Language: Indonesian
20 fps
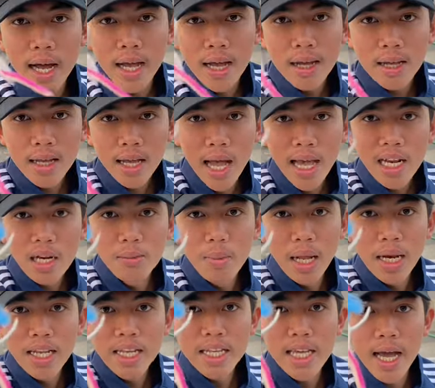kail
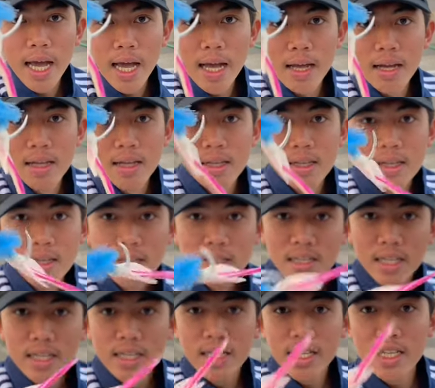baliknya
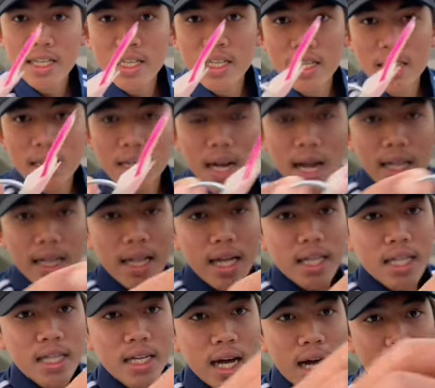jadi ini rata
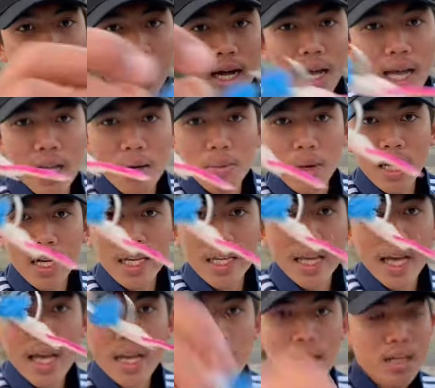tidak ada kail
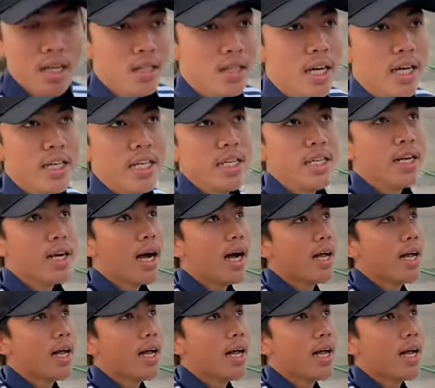baliknya jadi dengan